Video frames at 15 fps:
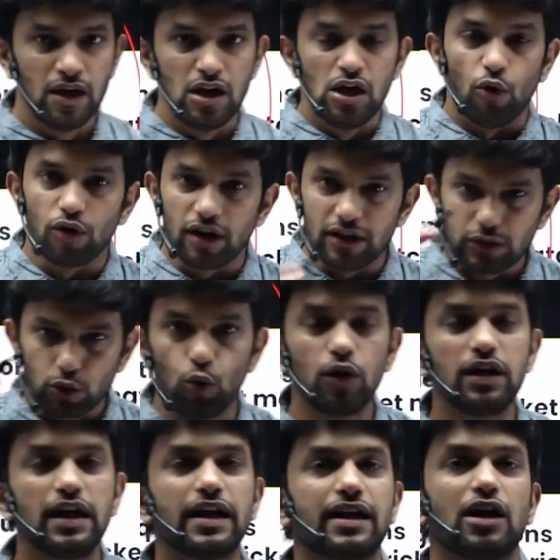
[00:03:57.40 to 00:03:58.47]
உன்னோட ஸ்கூலில்
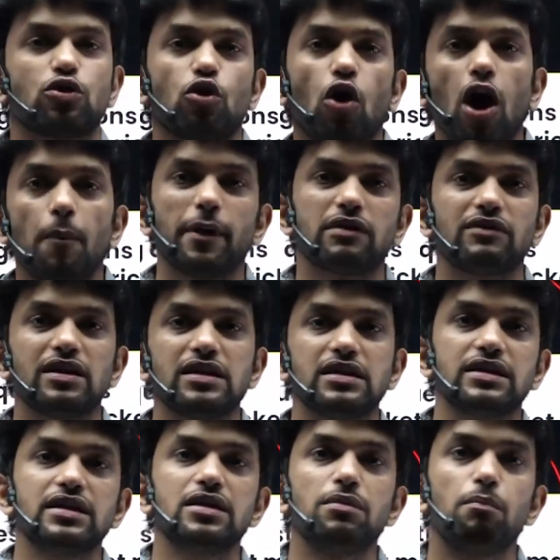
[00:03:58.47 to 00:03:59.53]
இருக்கிற டாப்பர் வந்து
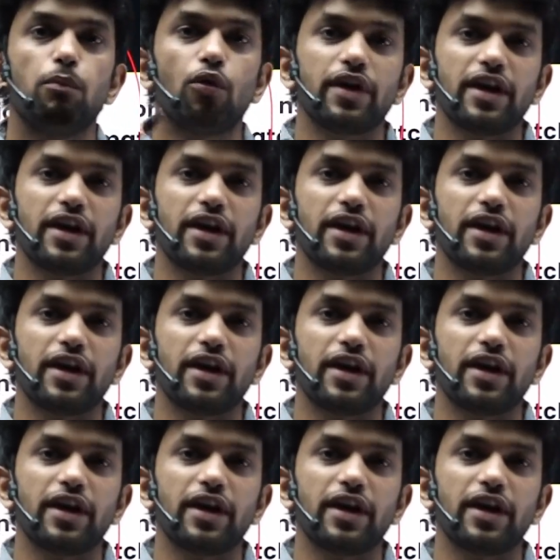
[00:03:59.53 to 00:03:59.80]
போர்டு